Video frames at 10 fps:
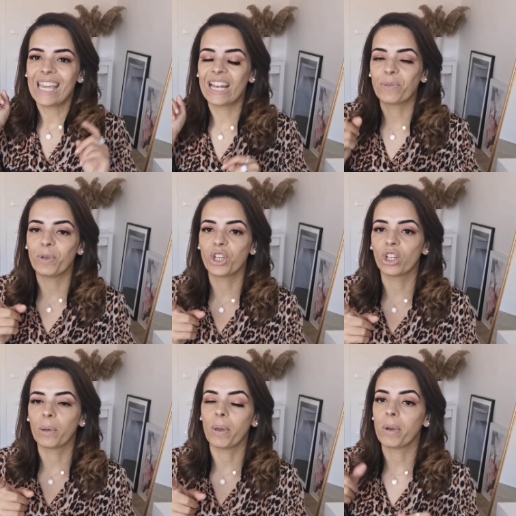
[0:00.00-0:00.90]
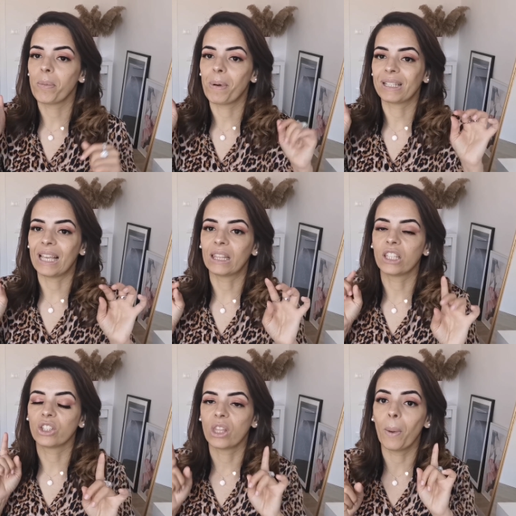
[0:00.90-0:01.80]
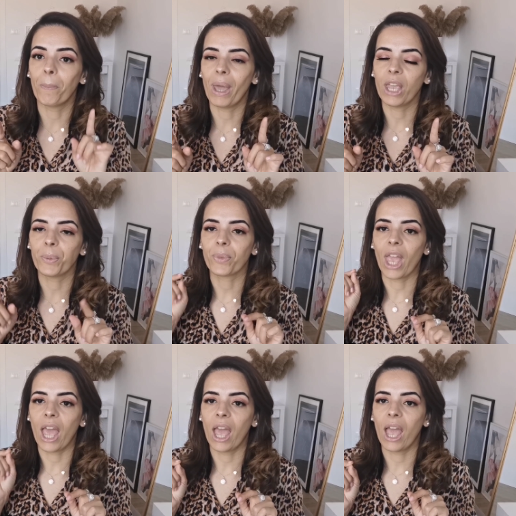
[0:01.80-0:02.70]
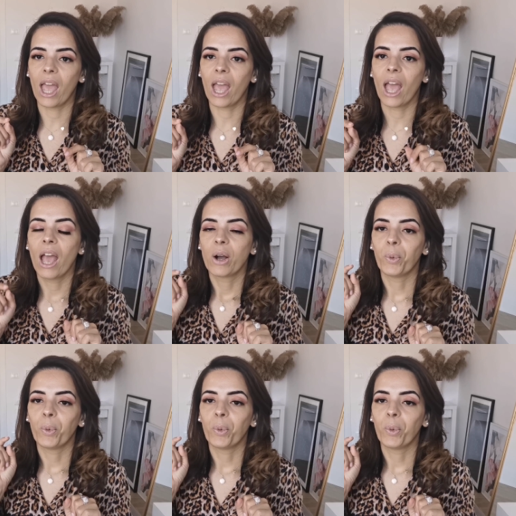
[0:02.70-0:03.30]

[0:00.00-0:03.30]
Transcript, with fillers: e eles pediram também pra me passar também é,